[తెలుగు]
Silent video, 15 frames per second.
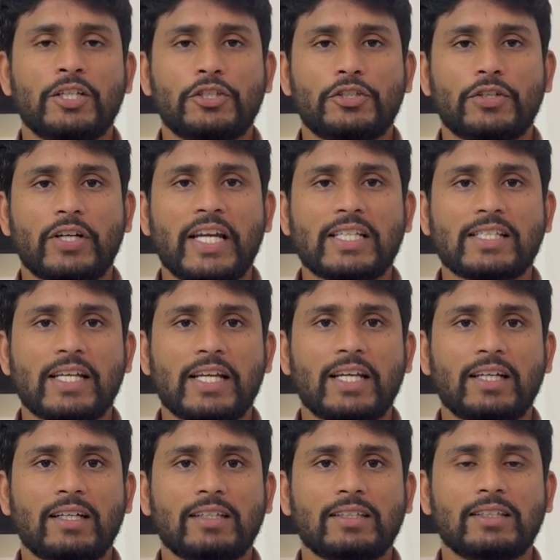శ్రేయస్
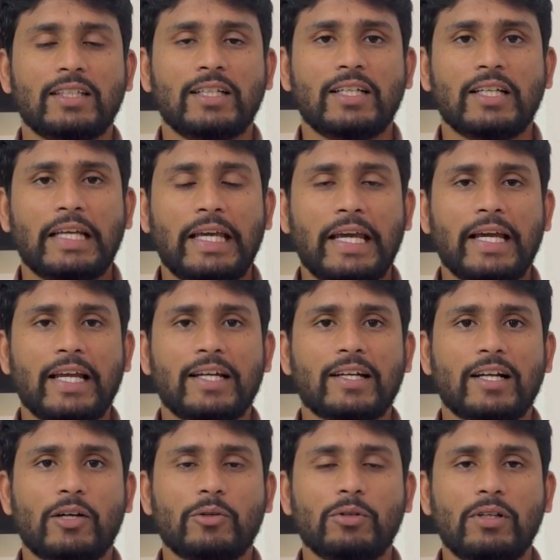అయ్యర్ కేఎల్
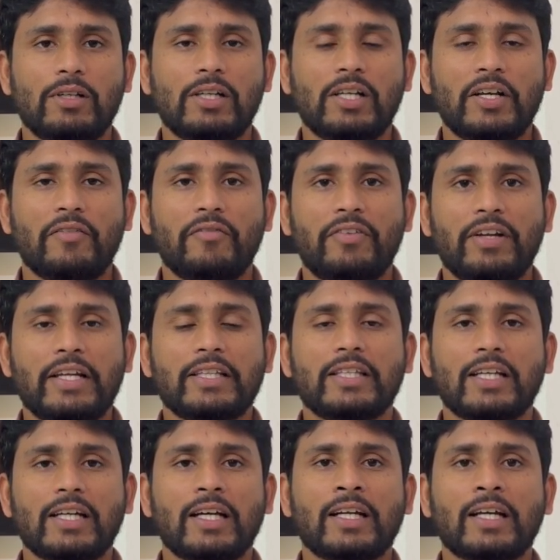రాహుల్
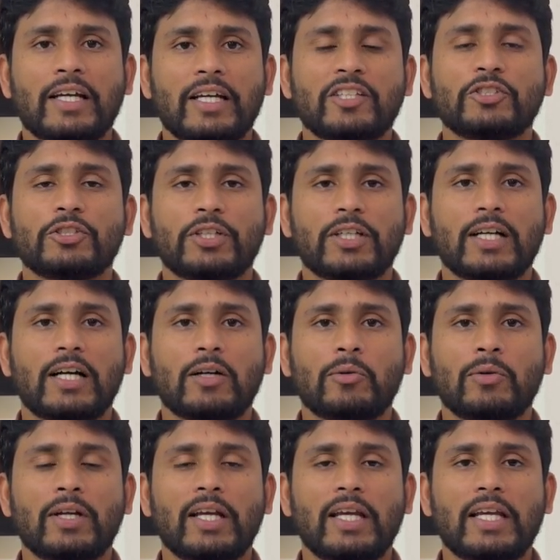వీళ్ళిద్దరు కనుక ఇంజురీ
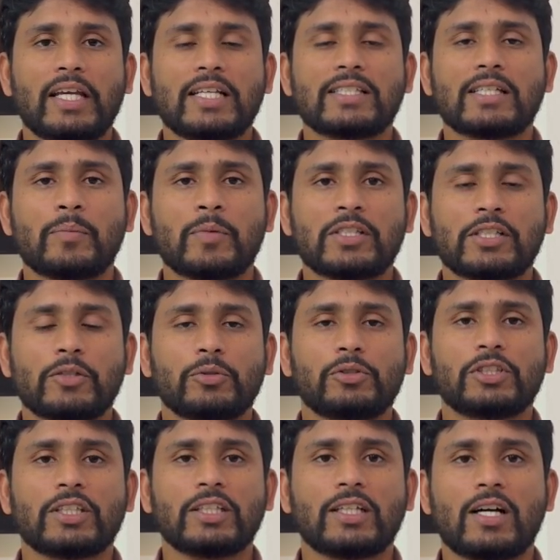కాకుంటే ఈ సమస్య
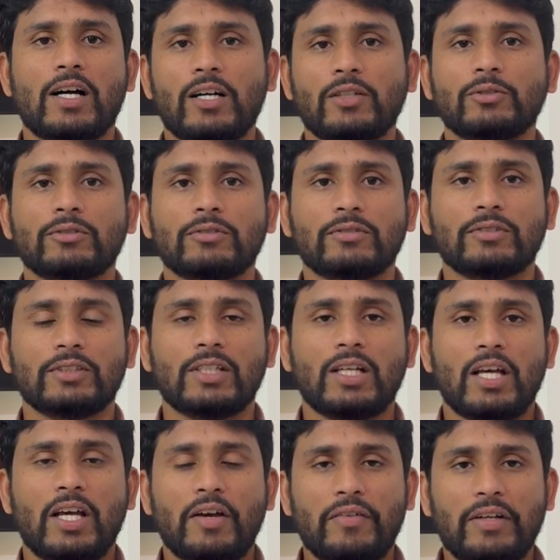వచ్చేది కాదు
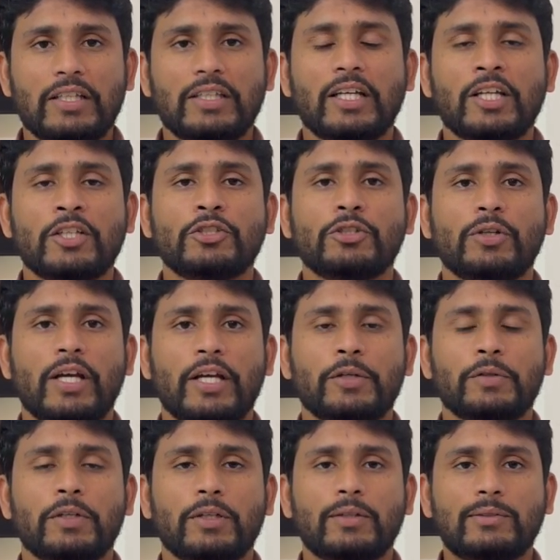వీళ్ళిద్దరు ఇంజురీ అయి
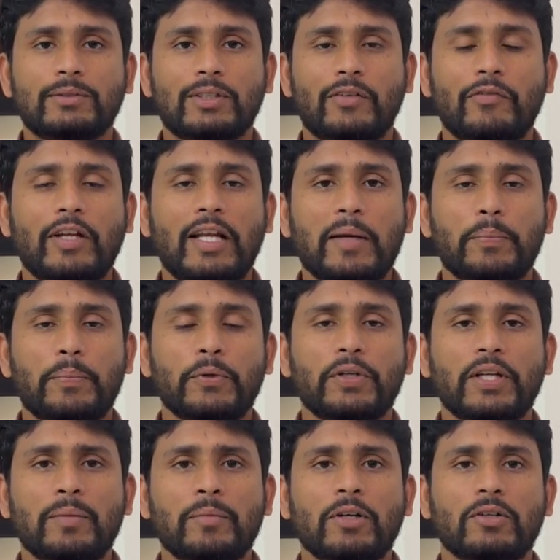ఉన్నారు వీళ్ళు ఎప్పుడు
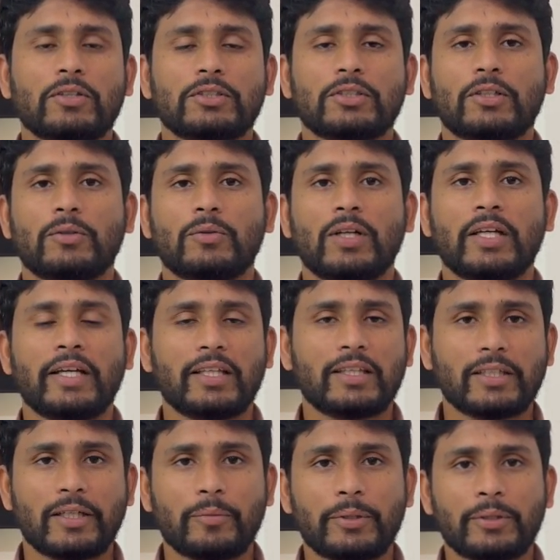టీంలోకి వస్తారో కూడా ఇంకా
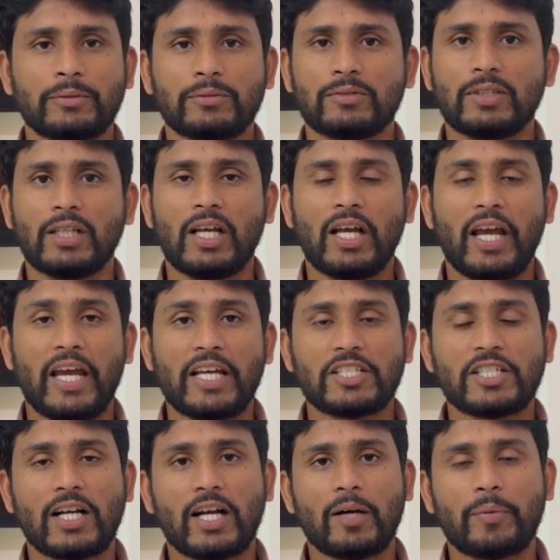తెలియదు
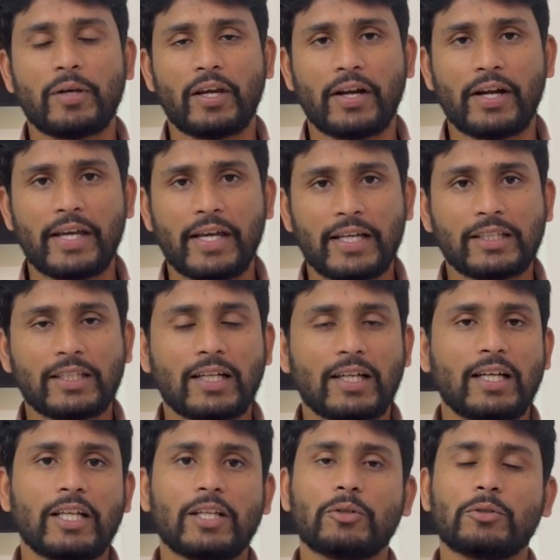ఏషియా కప్కి రెడీ అవుతారా
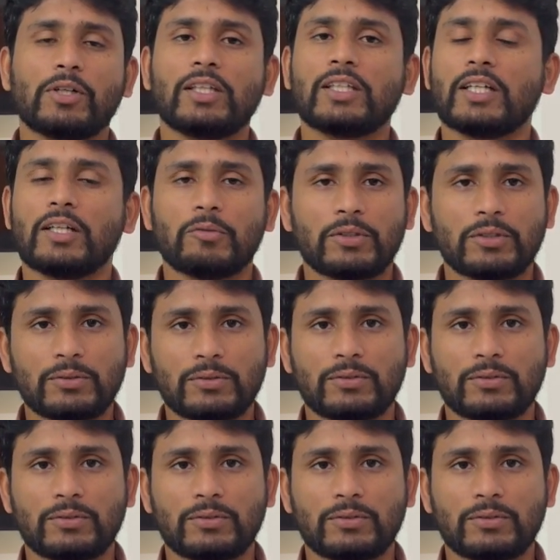లేదో కూడా తెలియదు